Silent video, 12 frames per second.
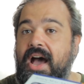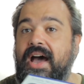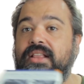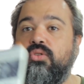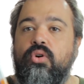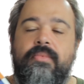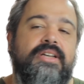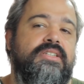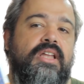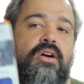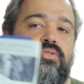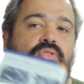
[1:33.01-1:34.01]
a Thomas
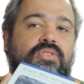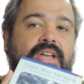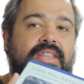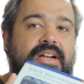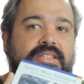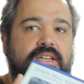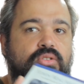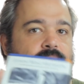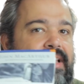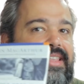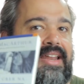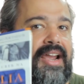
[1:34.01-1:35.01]
Nelson está trazendo
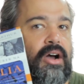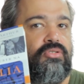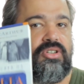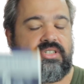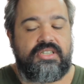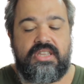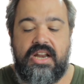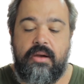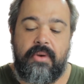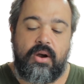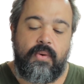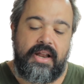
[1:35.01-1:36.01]
material de
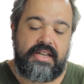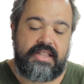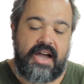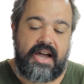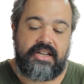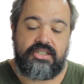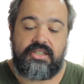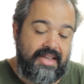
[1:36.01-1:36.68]
extrema qualidade.